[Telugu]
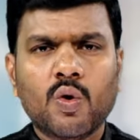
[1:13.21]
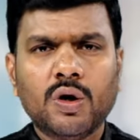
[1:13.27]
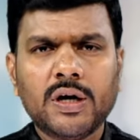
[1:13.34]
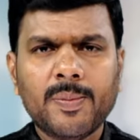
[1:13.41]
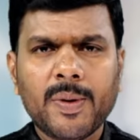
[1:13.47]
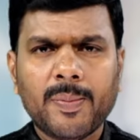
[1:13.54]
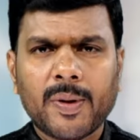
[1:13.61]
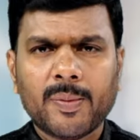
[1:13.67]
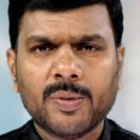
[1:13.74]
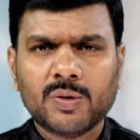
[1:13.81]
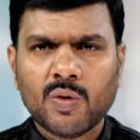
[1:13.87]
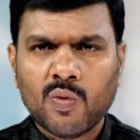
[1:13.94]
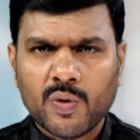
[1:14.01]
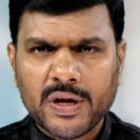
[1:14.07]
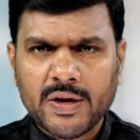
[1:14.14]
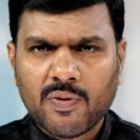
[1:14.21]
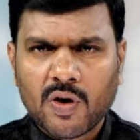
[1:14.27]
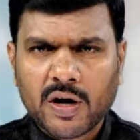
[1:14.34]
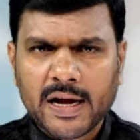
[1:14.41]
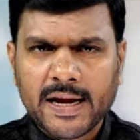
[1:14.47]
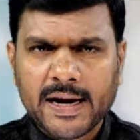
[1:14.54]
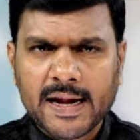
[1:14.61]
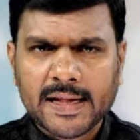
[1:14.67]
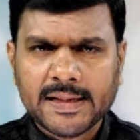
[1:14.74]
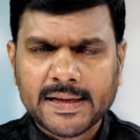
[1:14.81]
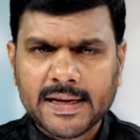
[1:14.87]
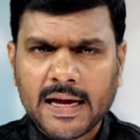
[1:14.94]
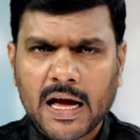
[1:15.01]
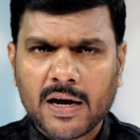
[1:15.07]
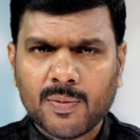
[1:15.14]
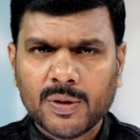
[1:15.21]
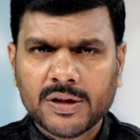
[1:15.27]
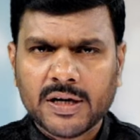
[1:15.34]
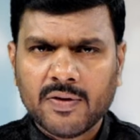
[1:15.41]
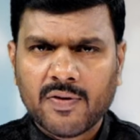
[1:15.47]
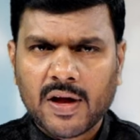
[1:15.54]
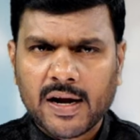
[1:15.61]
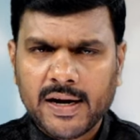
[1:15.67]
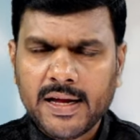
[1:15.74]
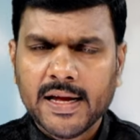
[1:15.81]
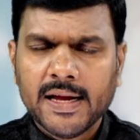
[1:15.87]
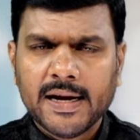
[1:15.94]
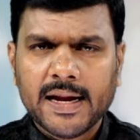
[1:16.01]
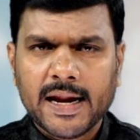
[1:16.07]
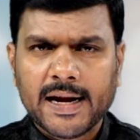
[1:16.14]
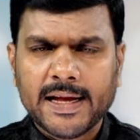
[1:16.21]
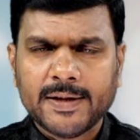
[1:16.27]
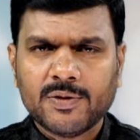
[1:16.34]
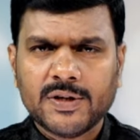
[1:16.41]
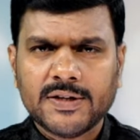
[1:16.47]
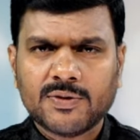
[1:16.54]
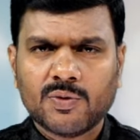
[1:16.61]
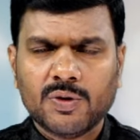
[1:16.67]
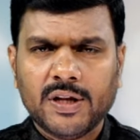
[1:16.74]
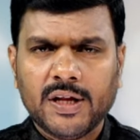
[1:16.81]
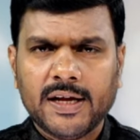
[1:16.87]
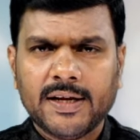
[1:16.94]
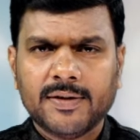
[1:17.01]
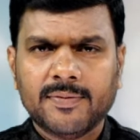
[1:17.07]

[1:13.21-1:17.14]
కూటమి ప్రభుత్వం ఈ ఒక్క ఏడాదికి అనుమతినివ్వాలని నిర్ణయం తీసుకుంది